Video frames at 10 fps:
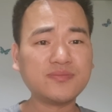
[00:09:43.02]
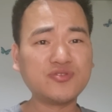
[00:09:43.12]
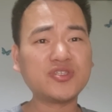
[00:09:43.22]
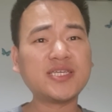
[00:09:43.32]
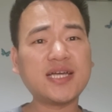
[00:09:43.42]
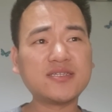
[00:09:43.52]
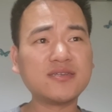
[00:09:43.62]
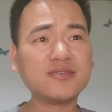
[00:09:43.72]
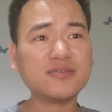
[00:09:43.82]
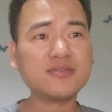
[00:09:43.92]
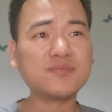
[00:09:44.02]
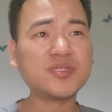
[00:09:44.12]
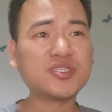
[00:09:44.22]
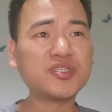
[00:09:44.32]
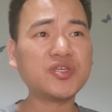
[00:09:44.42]
普世价值什么
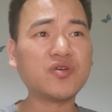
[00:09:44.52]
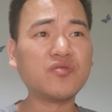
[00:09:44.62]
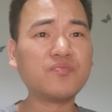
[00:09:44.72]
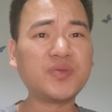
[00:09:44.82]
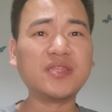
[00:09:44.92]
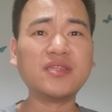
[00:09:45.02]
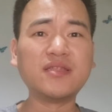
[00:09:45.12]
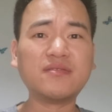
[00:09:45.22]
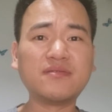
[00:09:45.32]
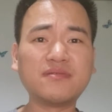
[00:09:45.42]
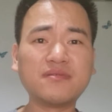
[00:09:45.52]
自由、平等、